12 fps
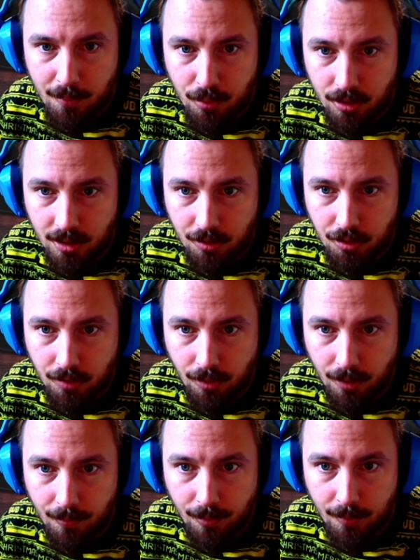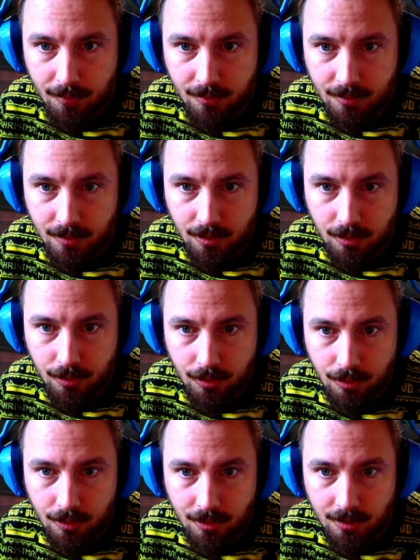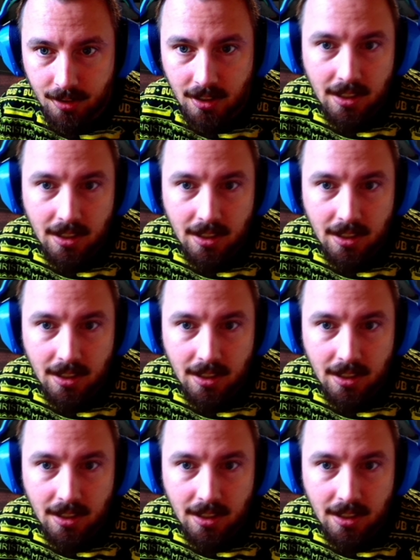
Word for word: Punkte natürlich vor dem fünften und